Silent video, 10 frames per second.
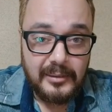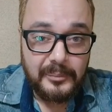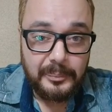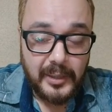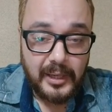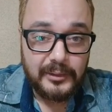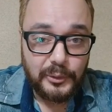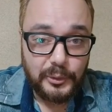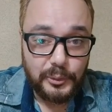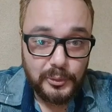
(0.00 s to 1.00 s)
بعض
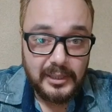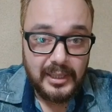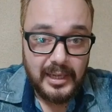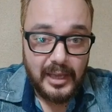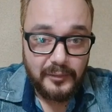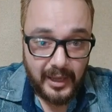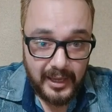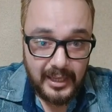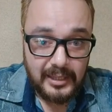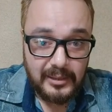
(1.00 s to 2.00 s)
ردود
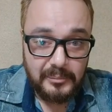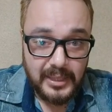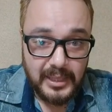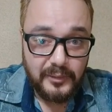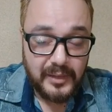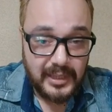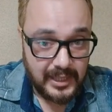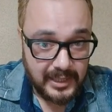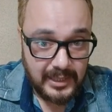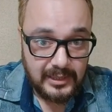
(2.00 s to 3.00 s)
الافعال من
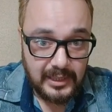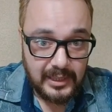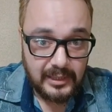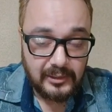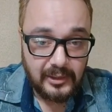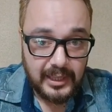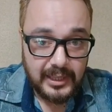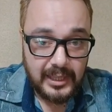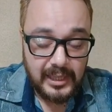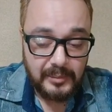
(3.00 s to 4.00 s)
الفنانين اللي انا طالع
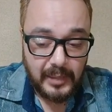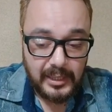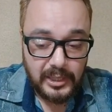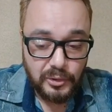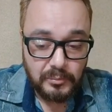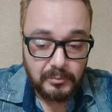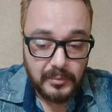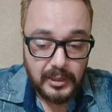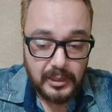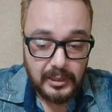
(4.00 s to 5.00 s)
اتكلم عليهم
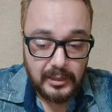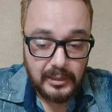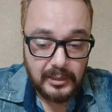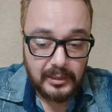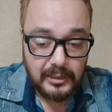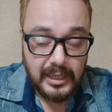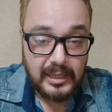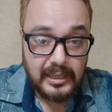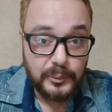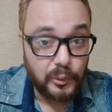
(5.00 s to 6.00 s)
كانت